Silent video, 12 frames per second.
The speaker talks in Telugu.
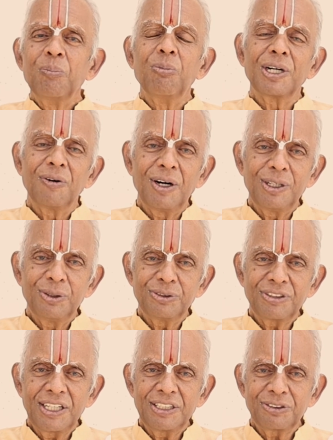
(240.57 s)
మగవాళ్ళు
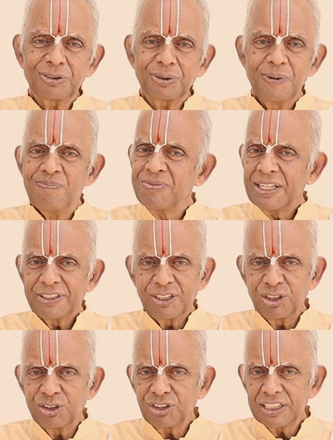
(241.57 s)
చేయొచ్చు
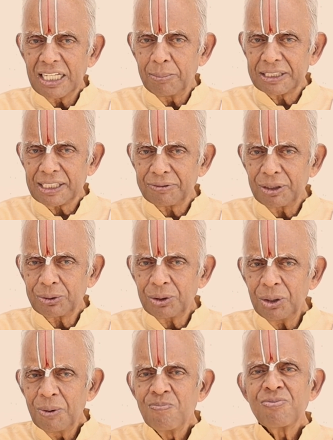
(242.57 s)
తెలుసు కదా మంత్రం ఏమిటో
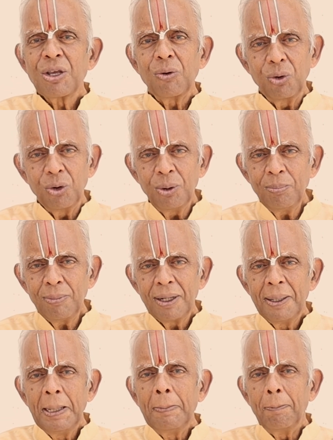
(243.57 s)
ఓం
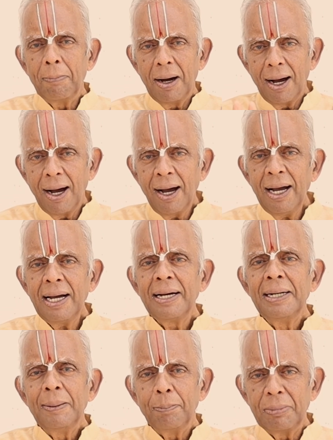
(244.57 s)
మహా
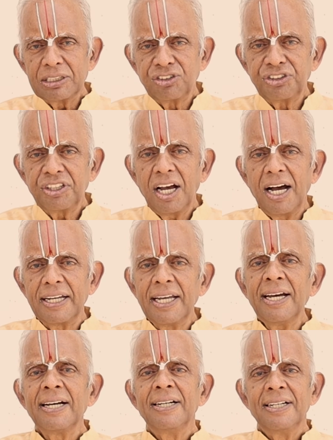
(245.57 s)
మత్స్యాయ
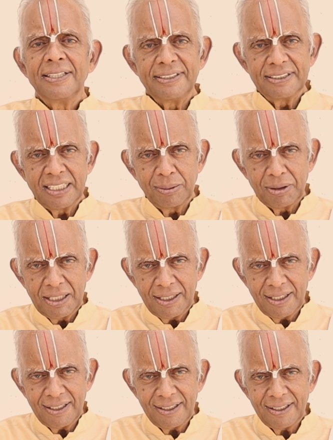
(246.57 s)
నమ
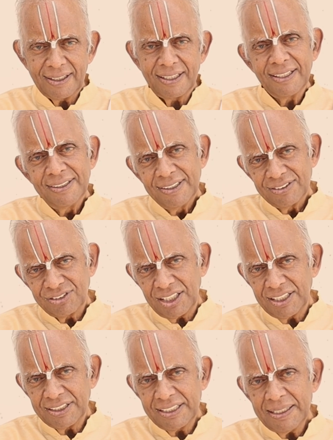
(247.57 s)

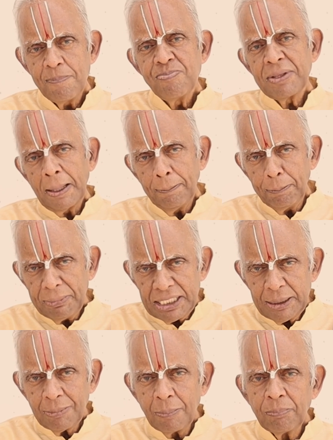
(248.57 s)
చేయండి
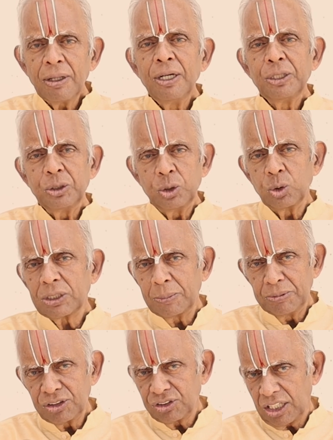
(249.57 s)
మినిమం నూట
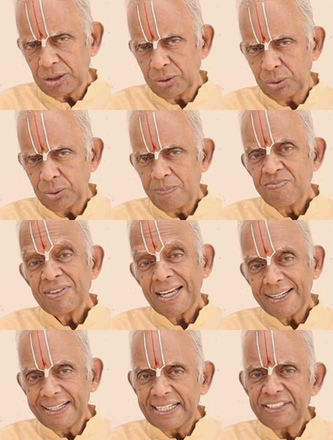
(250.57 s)
ఎనిమిది సార్లు
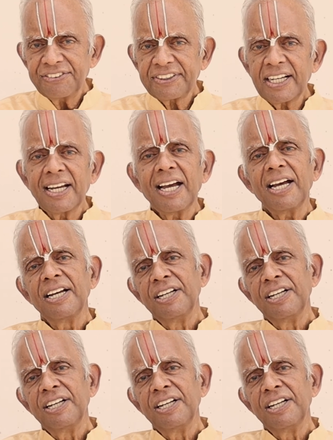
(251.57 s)
గరిష్టంగా